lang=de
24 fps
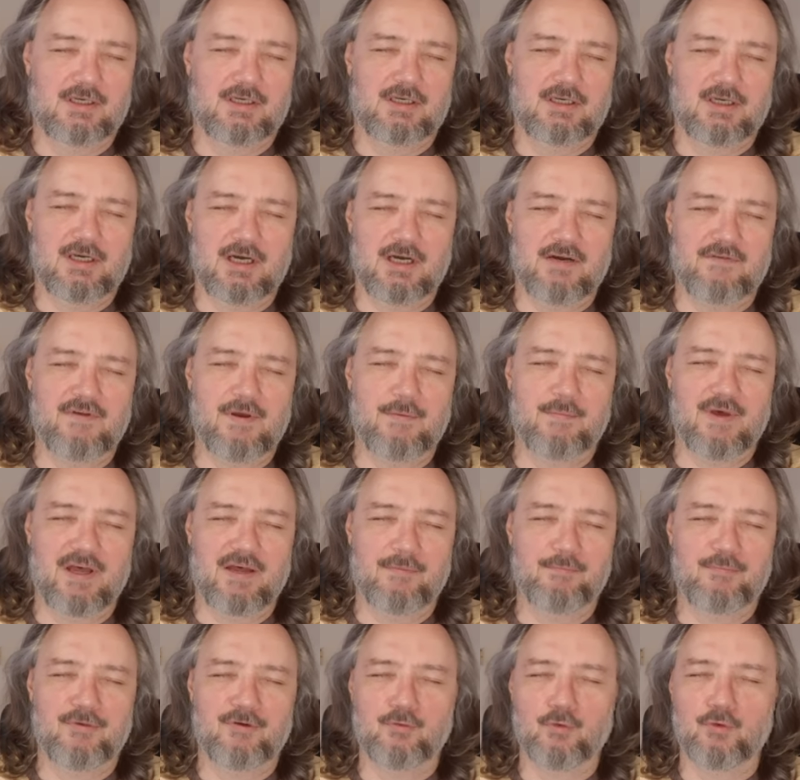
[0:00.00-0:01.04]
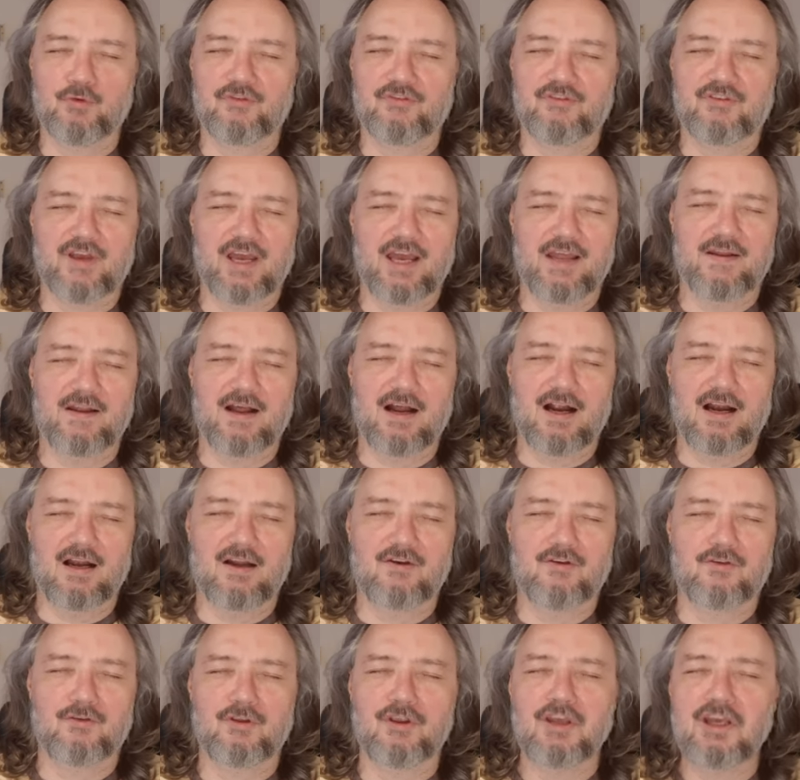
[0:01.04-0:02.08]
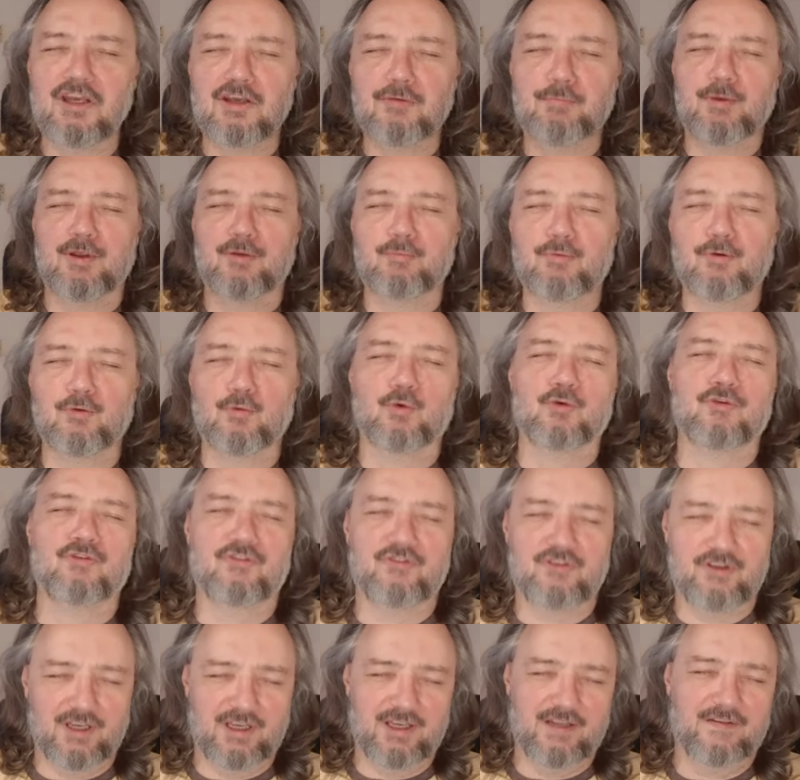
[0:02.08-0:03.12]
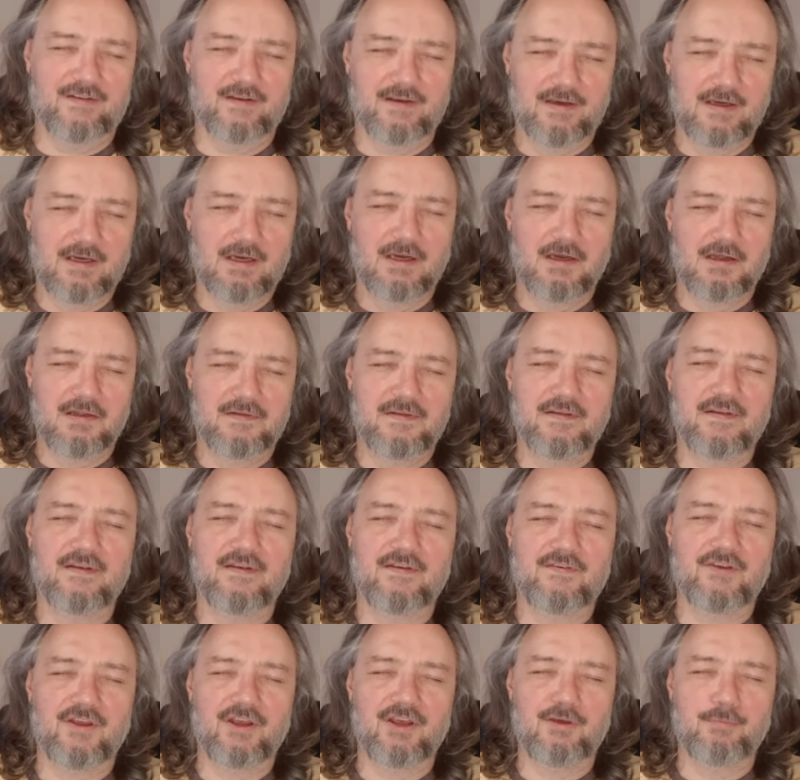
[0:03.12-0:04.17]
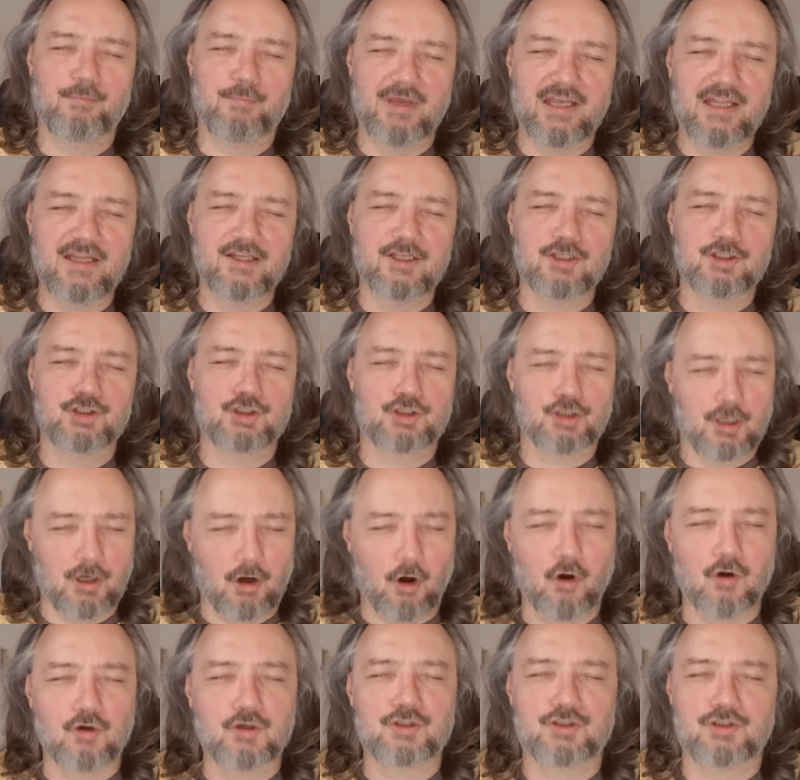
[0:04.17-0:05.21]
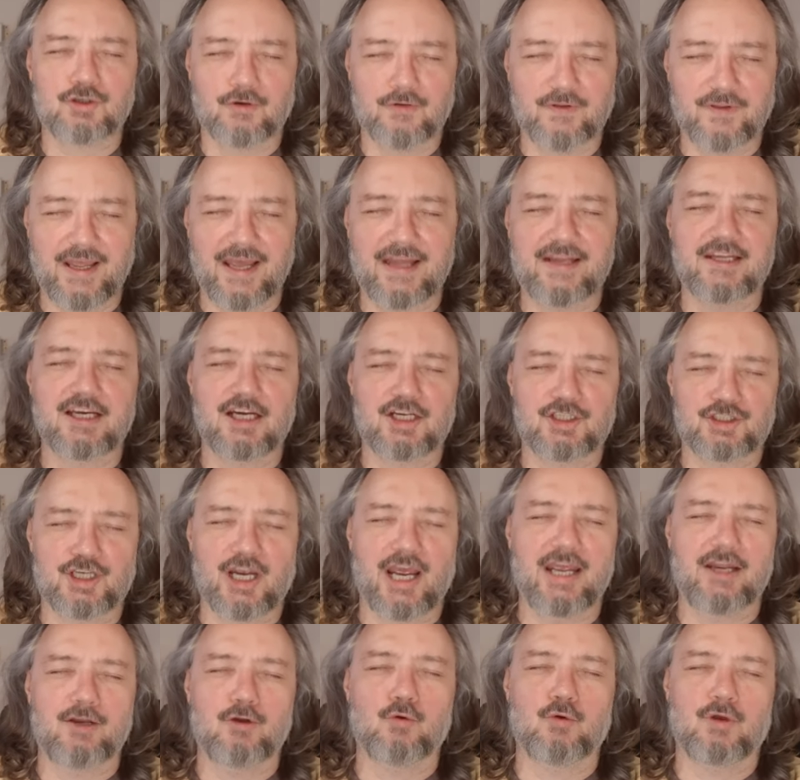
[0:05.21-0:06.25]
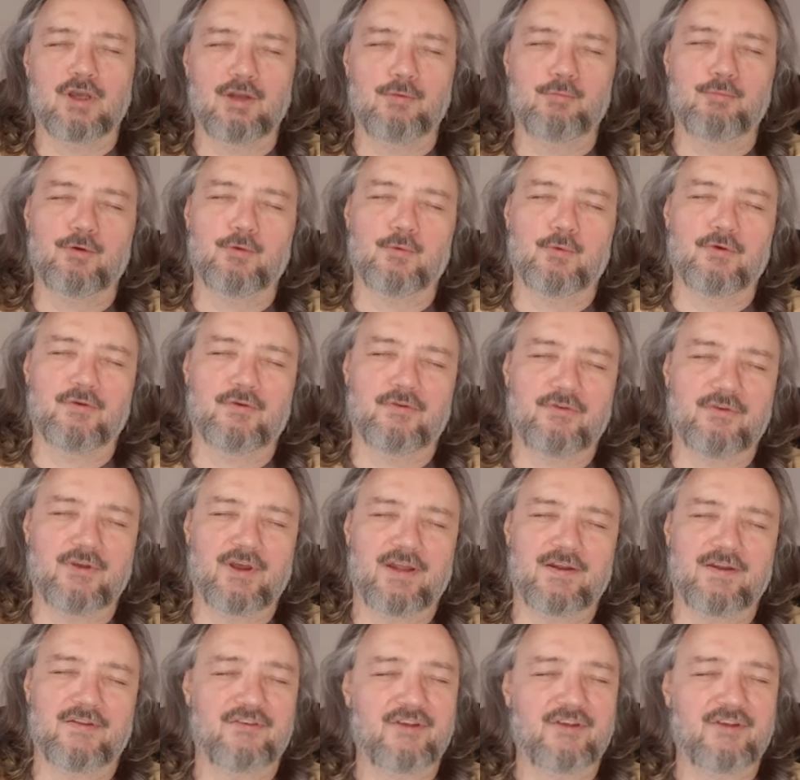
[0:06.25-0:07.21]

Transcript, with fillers: ja, wenn man Bewusstsein als Ich bin bewusst sieht, dieses Ich bin ist auch schon eine Erscheinung in Bewusstsein.